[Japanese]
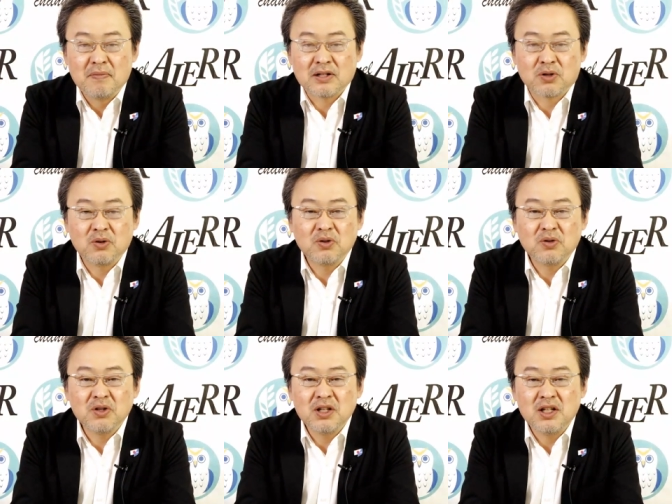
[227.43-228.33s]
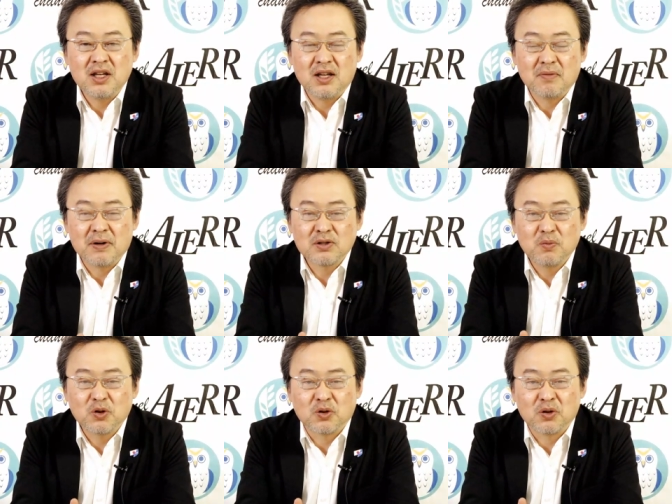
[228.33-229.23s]
まあ、その時に、
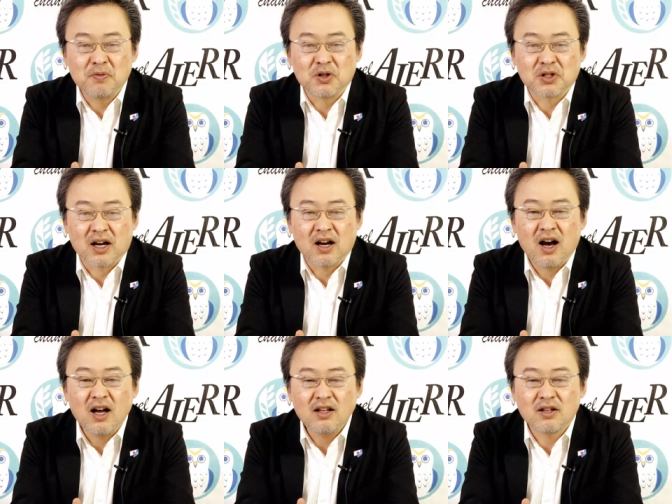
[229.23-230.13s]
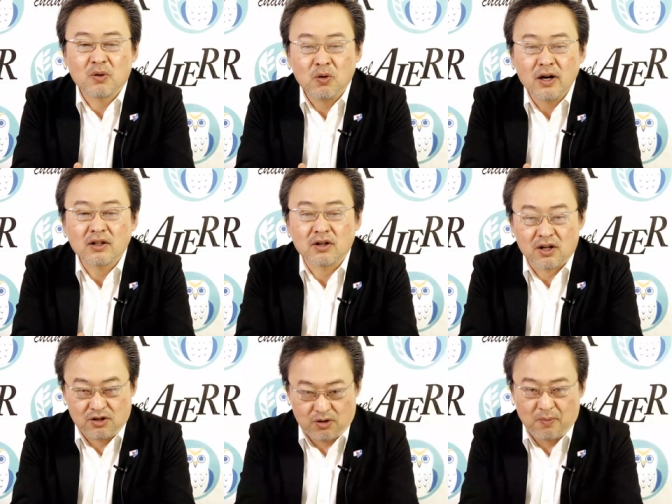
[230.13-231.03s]
増本留美子さん帰ってこなかった
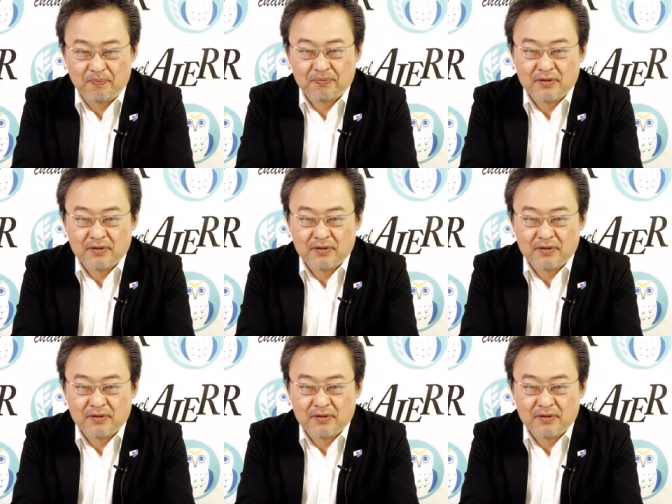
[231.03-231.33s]
わけですよ。